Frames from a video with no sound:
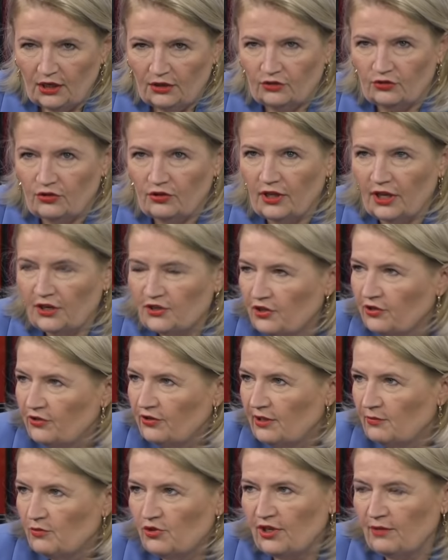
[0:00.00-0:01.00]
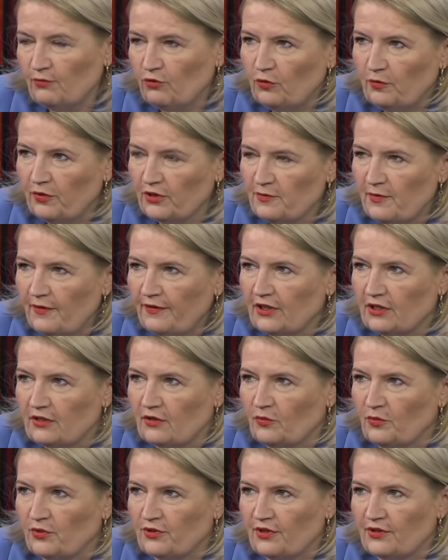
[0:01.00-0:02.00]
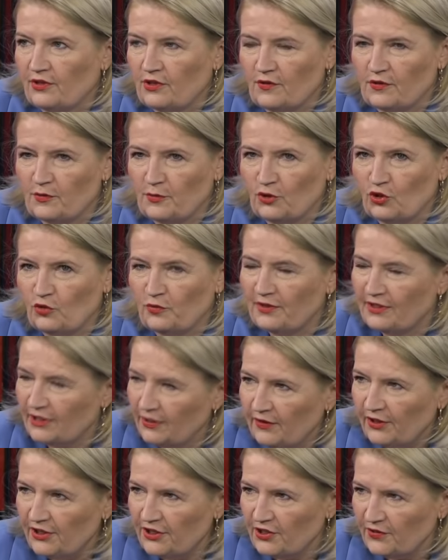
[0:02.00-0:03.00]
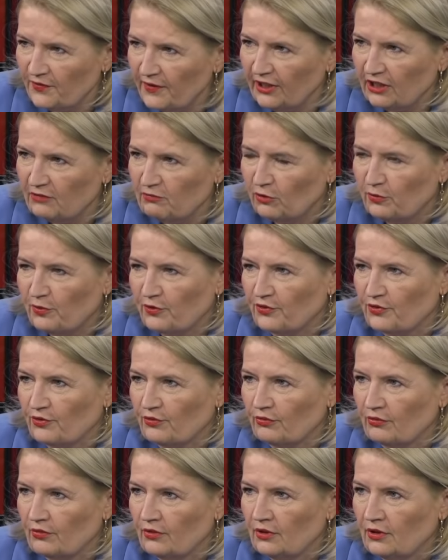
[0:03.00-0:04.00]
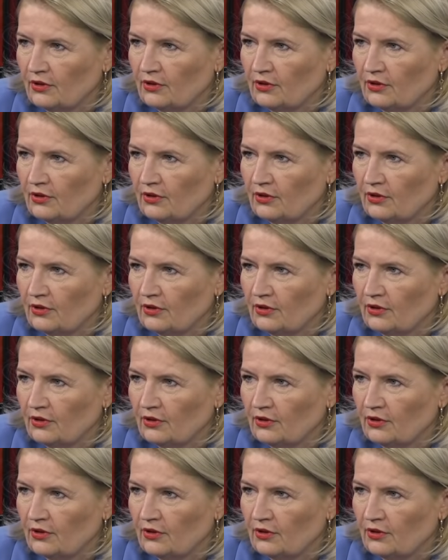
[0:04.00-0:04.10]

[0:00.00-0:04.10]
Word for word: no to dlaczego nie można było porozmawiać z opozycją w sposób cywilizowany po prostu?